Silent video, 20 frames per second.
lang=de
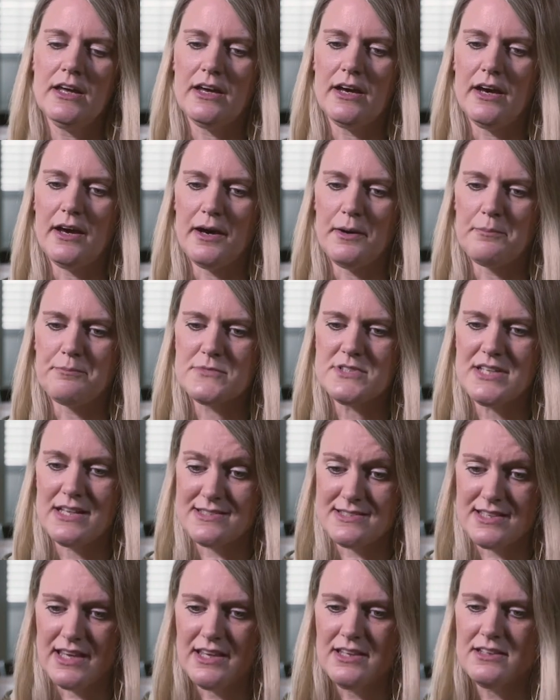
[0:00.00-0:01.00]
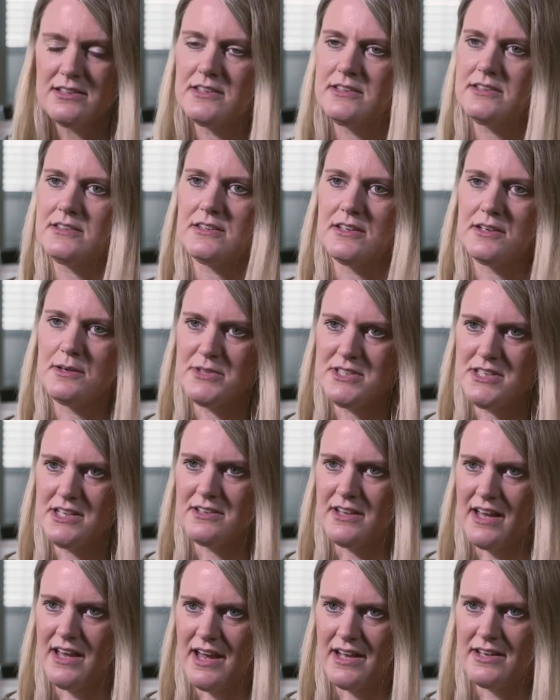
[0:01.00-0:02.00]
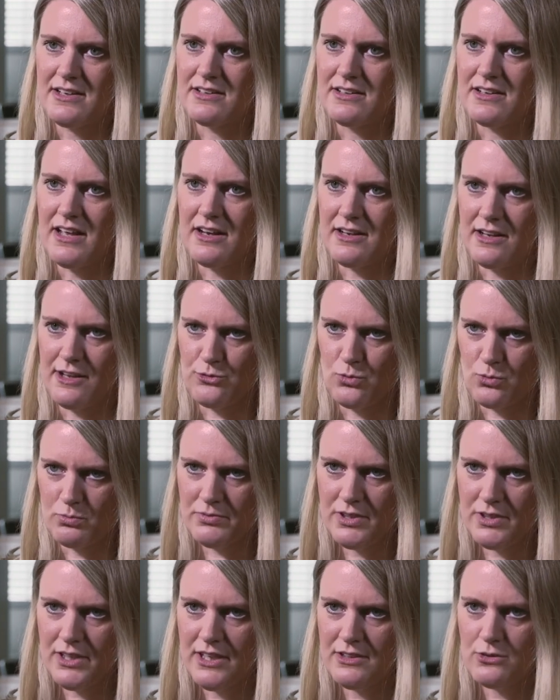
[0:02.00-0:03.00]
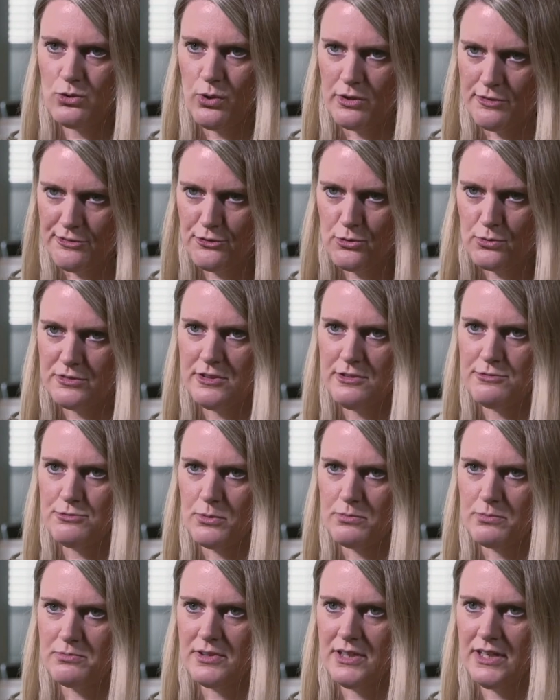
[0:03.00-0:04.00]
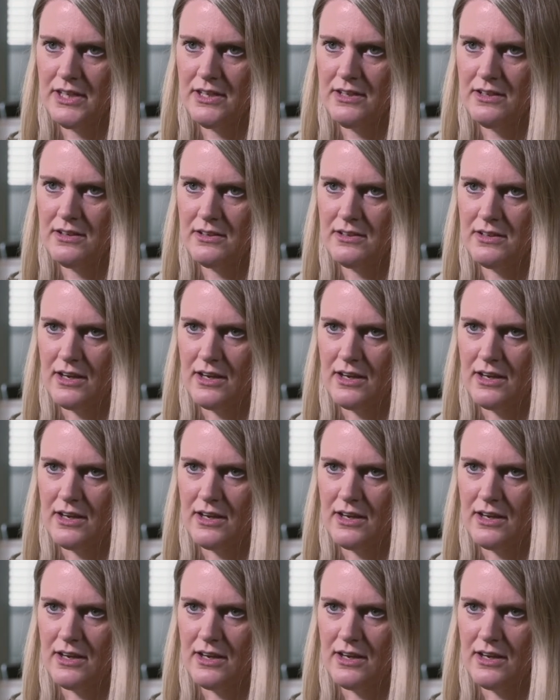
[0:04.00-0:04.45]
ähm, tatsächlich äh, mit den Daten anders umgehen, konstruktiv umgehen.